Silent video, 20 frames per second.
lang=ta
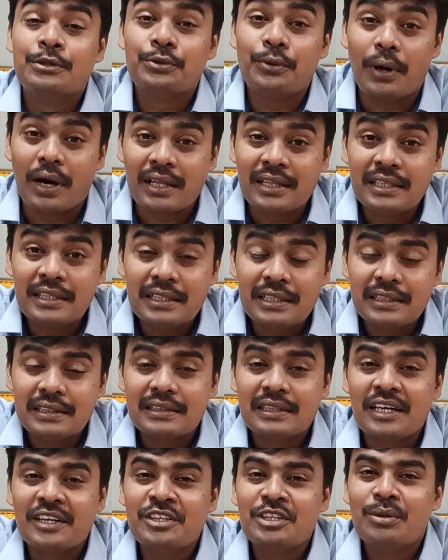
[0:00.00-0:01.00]
ஸோ அதுக்கு
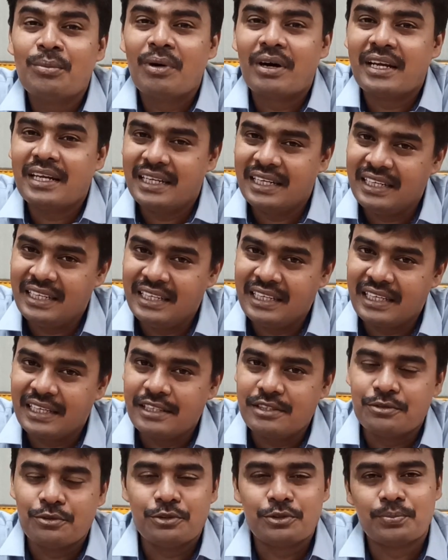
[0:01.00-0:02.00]
தகுந்த மாதிரி
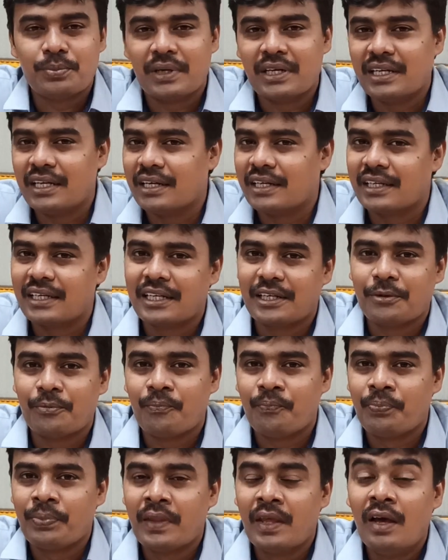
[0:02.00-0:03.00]
நீங்கள் சூஸ் பண்ணி எடுக்கணும்